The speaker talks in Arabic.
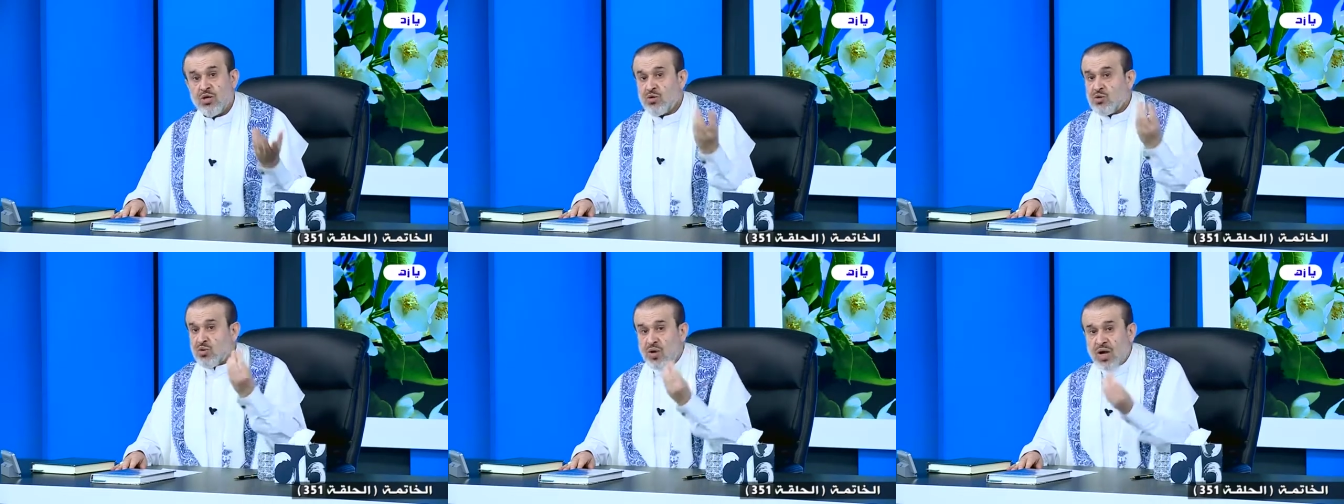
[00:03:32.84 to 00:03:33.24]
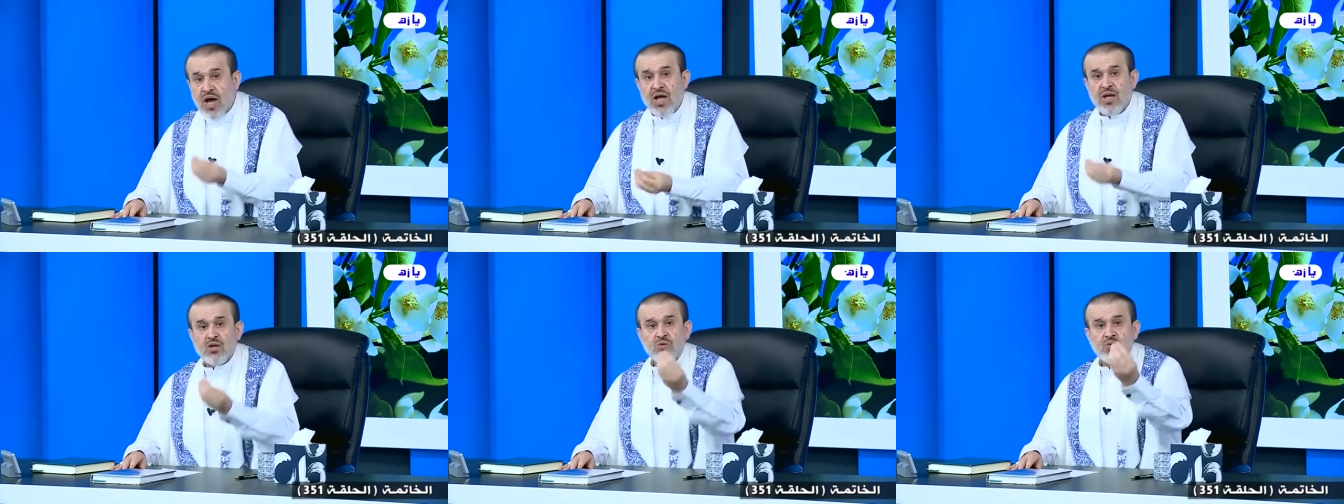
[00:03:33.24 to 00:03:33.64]

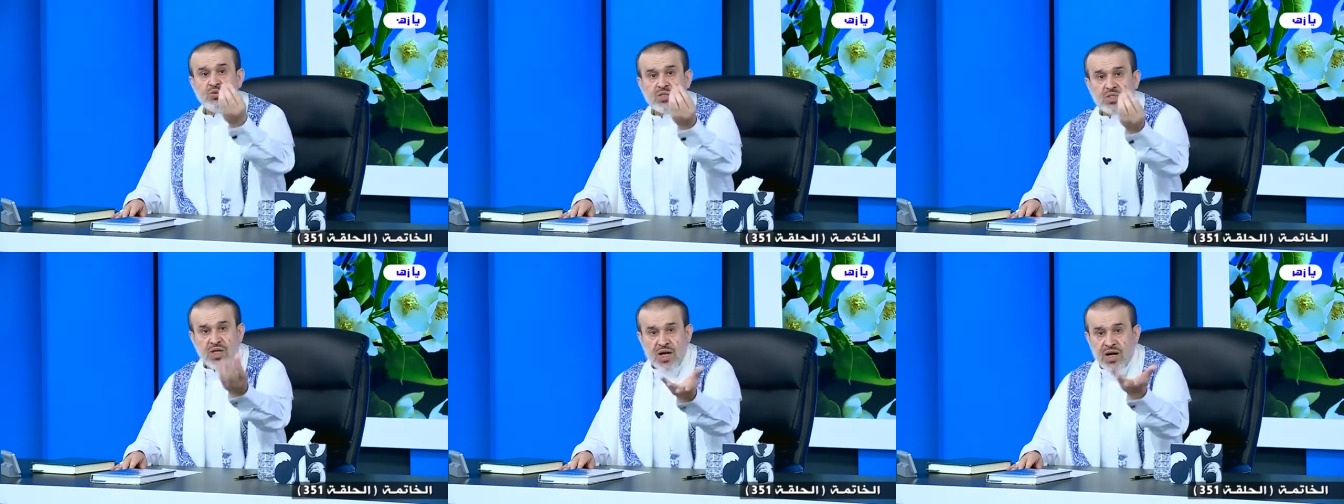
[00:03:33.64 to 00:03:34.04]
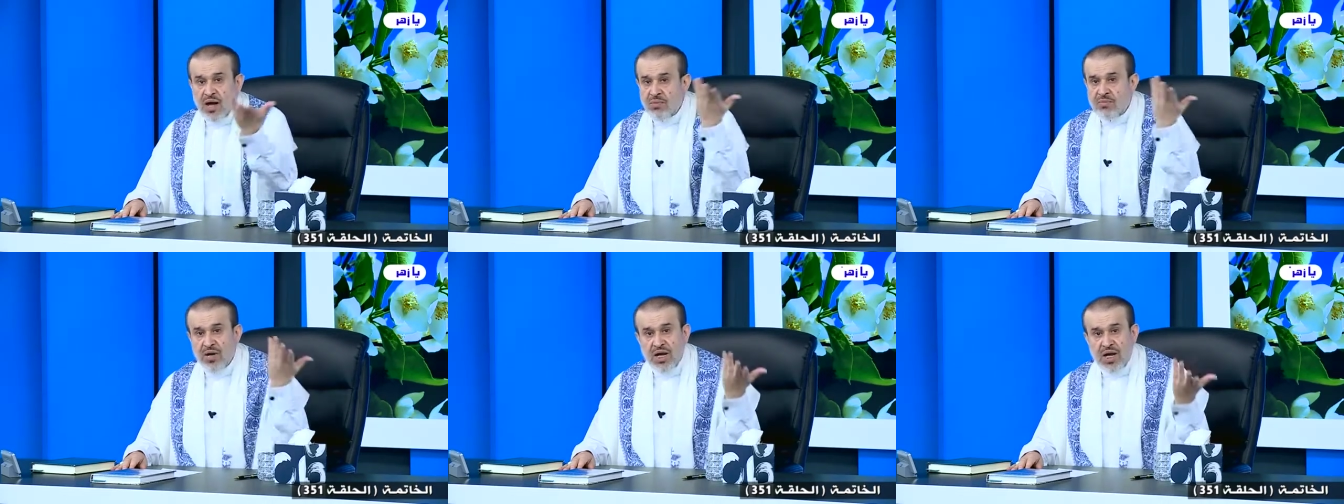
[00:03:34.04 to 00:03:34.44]
تخالط
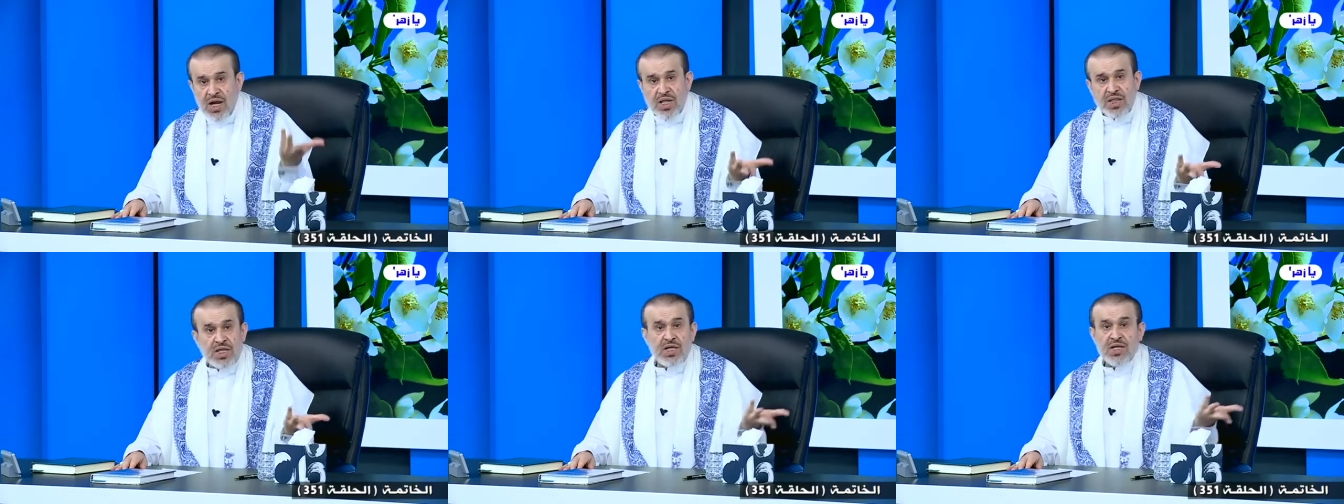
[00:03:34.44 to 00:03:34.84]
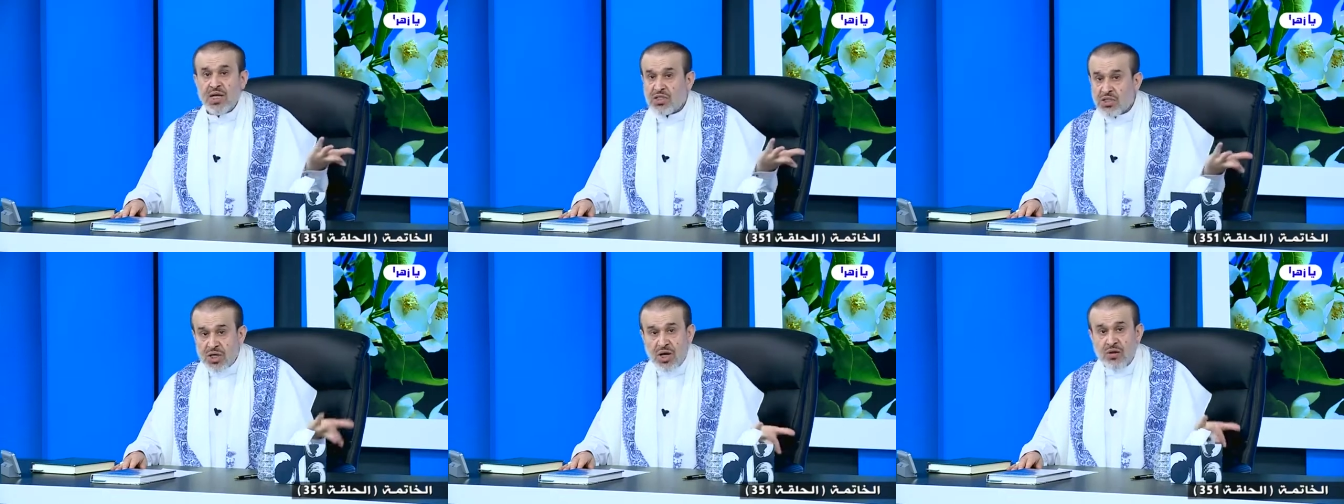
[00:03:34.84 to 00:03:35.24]
الشراب الذي
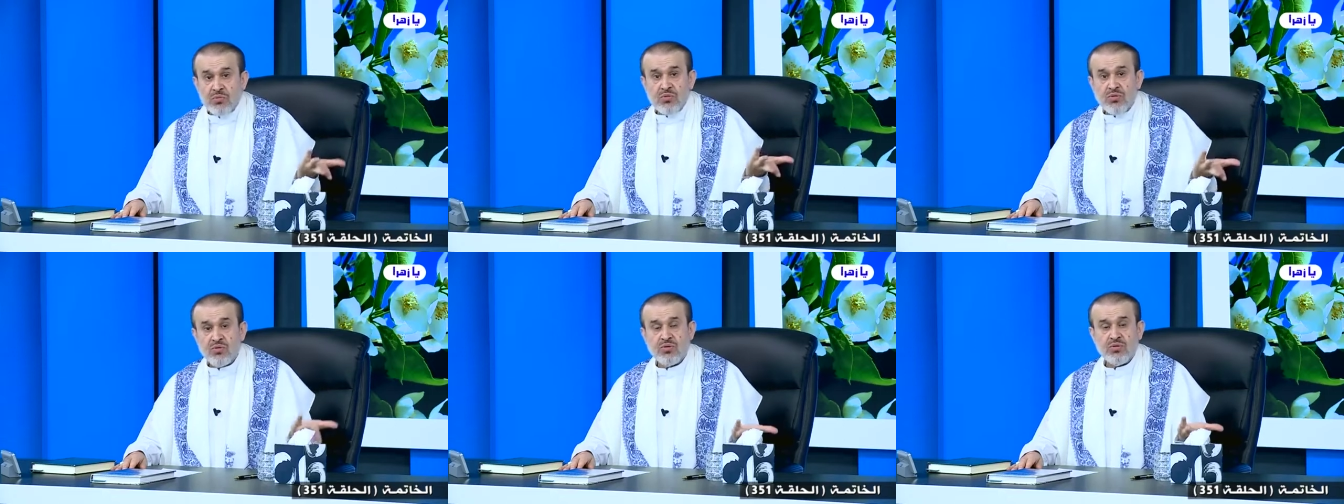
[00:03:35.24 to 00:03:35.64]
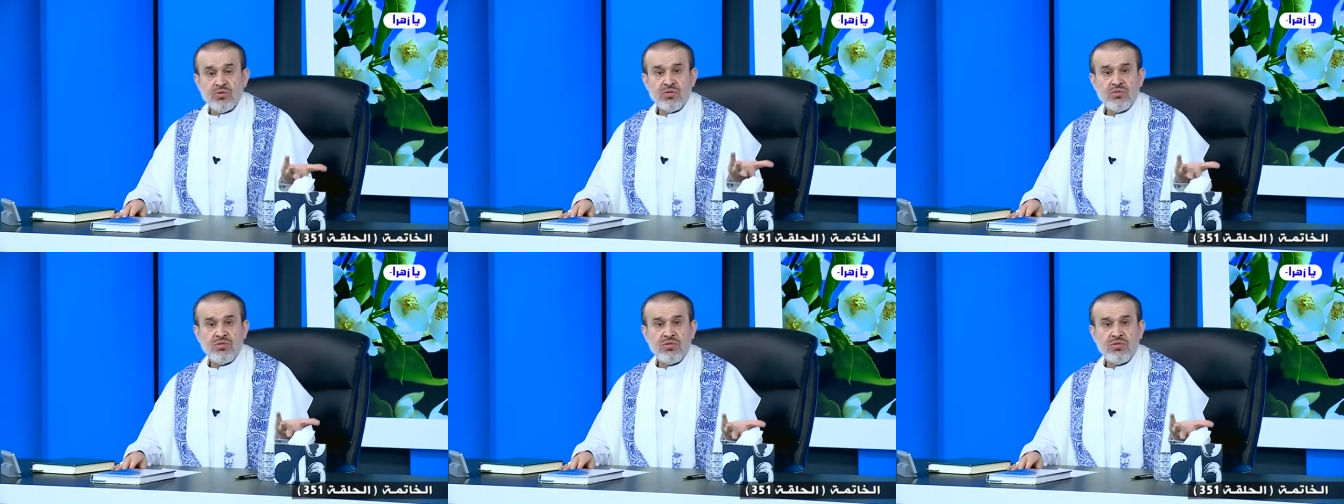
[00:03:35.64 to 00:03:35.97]
نشربه